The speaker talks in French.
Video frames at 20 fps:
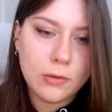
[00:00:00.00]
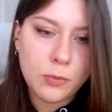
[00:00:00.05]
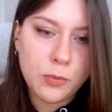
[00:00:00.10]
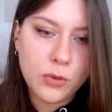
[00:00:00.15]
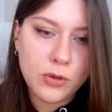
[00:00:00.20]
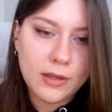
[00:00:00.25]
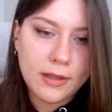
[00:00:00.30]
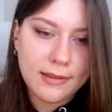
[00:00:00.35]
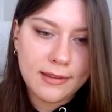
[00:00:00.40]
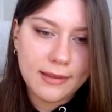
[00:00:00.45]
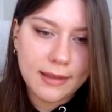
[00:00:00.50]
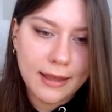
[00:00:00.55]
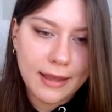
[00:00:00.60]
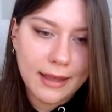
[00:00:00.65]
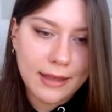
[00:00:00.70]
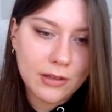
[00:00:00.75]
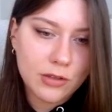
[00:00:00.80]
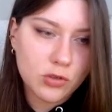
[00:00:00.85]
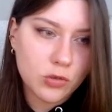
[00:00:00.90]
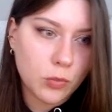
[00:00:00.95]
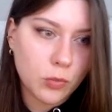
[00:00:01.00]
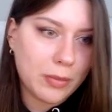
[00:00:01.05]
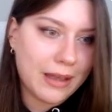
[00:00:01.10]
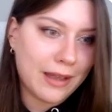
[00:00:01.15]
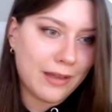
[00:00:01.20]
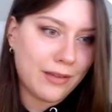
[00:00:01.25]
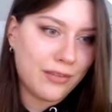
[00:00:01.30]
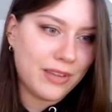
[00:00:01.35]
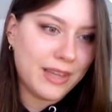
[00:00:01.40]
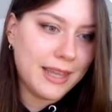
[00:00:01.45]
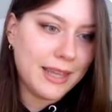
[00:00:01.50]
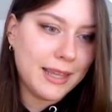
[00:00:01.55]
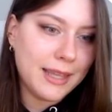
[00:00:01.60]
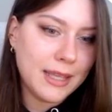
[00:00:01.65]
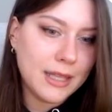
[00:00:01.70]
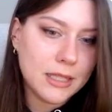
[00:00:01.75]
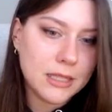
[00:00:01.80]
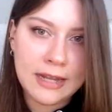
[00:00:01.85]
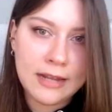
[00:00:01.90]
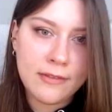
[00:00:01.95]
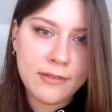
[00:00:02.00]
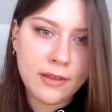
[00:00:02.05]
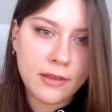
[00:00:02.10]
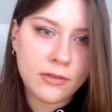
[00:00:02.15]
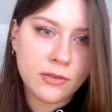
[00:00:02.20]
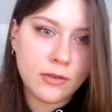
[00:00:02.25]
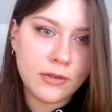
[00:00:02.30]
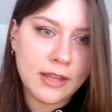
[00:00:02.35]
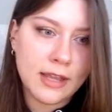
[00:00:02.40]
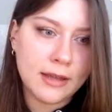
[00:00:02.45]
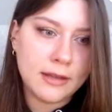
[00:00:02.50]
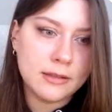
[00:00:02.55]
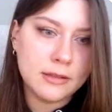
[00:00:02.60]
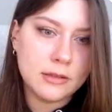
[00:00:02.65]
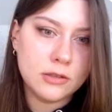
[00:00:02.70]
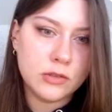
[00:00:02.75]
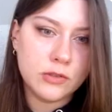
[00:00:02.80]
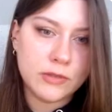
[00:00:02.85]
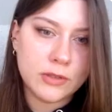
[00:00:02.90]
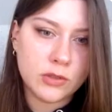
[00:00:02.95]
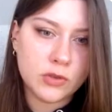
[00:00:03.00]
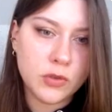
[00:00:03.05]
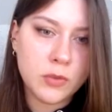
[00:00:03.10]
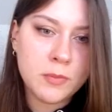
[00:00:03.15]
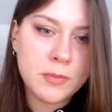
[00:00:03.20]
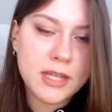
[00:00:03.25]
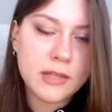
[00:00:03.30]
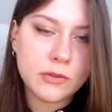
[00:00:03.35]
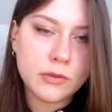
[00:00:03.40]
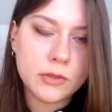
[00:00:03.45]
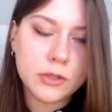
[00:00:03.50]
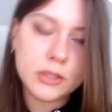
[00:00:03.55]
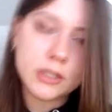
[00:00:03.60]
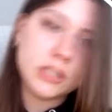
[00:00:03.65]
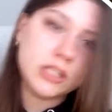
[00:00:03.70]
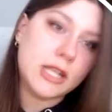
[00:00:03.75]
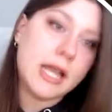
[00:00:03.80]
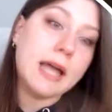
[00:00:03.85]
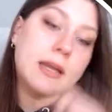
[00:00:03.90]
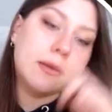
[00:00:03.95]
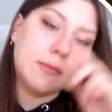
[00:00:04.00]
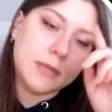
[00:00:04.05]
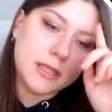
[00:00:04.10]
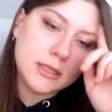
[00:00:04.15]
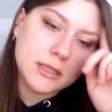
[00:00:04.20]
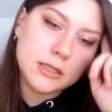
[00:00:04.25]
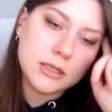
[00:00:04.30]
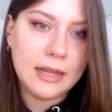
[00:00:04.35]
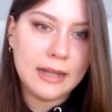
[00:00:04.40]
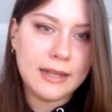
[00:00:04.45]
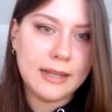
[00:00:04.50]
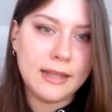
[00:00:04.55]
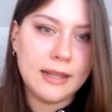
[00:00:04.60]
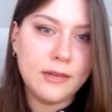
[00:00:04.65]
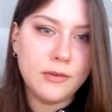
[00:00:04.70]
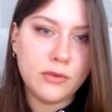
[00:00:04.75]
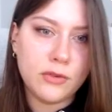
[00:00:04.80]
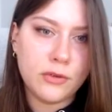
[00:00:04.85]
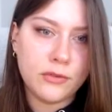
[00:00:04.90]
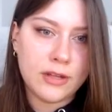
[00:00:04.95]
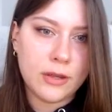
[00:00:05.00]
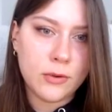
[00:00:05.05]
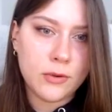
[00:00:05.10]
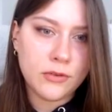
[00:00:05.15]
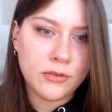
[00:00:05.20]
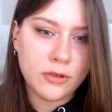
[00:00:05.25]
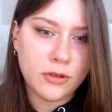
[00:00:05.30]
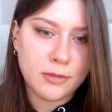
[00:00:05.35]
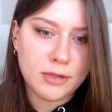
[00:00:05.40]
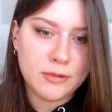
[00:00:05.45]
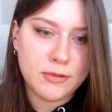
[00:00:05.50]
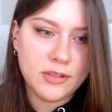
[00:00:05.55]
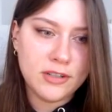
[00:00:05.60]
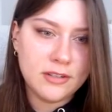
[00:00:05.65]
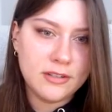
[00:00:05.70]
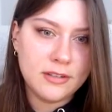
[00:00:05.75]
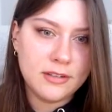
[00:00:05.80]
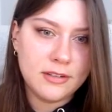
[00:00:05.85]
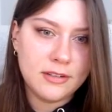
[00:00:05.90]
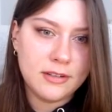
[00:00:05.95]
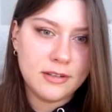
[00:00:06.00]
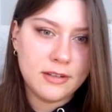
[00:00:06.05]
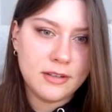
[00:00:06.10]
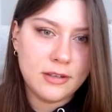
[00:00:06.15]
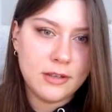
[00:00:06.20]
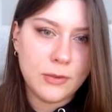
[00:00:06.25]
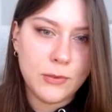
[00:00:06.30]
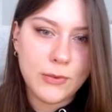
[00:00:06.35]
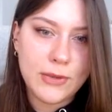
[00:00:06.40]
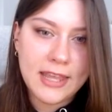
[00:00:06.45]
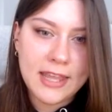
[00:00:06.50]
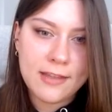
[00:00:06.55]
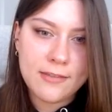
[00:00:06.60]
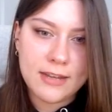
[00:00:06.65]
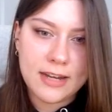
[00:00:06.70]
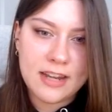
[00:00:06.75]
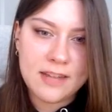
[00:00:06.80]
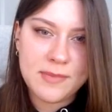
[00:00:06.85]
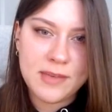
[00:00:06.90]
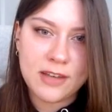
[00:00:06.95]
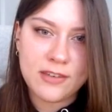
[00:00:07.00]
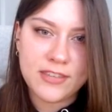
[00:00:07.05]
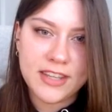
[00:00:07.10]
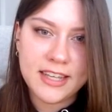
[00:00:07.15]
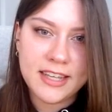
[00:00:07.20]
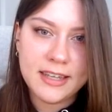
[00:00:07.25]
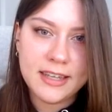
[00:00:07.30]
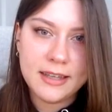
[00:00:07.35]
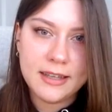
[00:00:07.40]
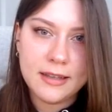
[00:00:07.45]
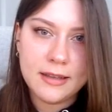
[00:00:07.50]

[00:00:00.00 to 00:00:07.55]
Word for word: Le petit tirage, parfait. Allez, viens, Sonia. Tu vas tomber sur notre charme. Allez, elle nous offre la rose, normalement Oui, voilà, parfait.